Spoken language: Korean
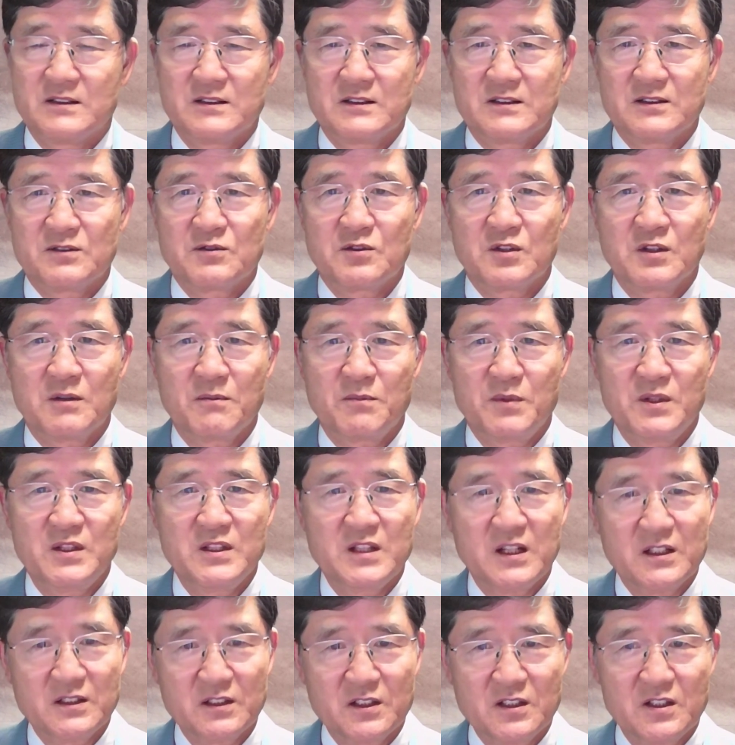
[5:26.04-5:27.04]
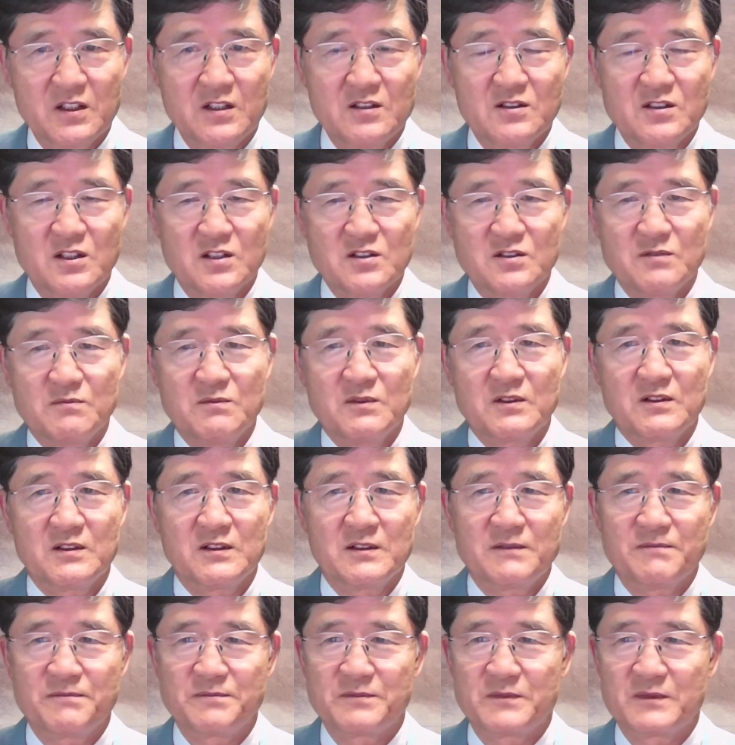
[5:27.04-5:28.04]
우리 비단길 있지 않습니까?
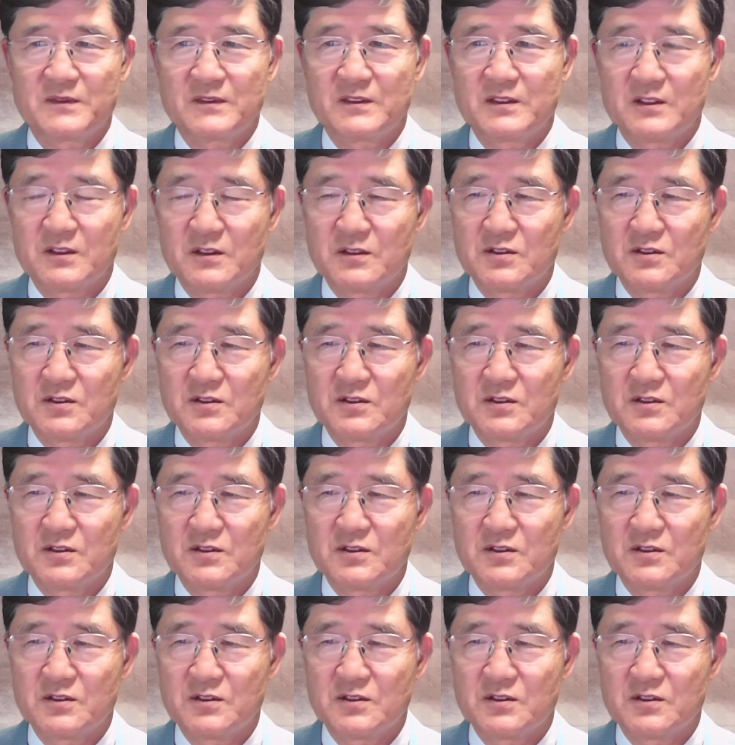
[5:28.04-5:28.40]
그